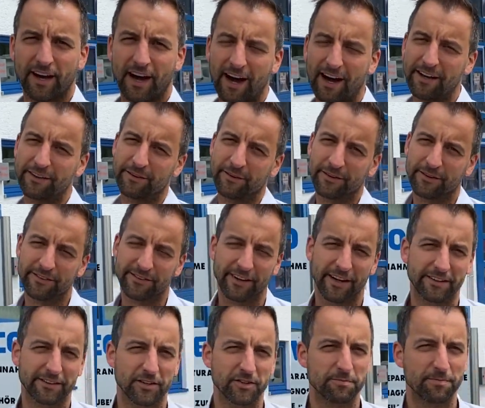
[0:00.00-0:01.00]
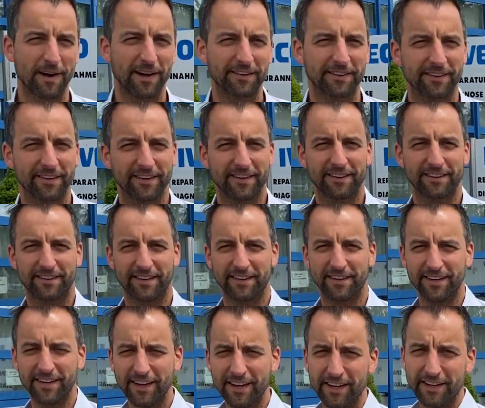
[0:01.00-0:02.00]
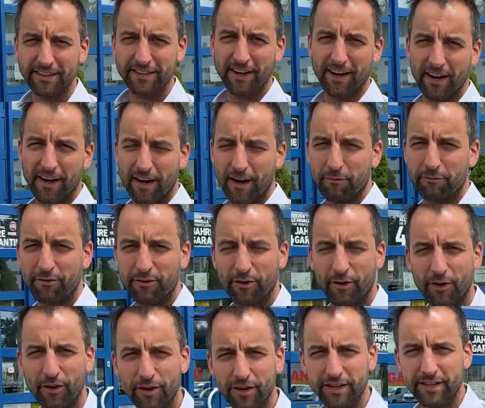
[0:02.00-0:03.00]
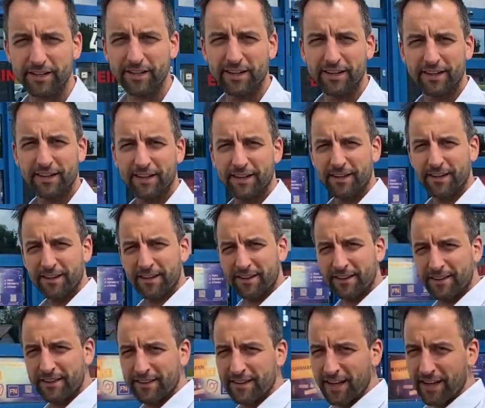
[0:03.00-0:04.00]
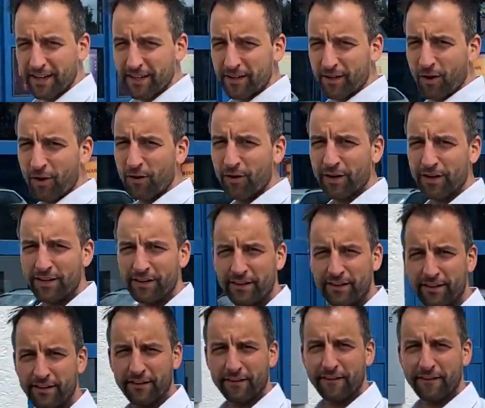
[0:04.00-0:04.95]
Also seid gespannt, denn ich habe für euch den neuen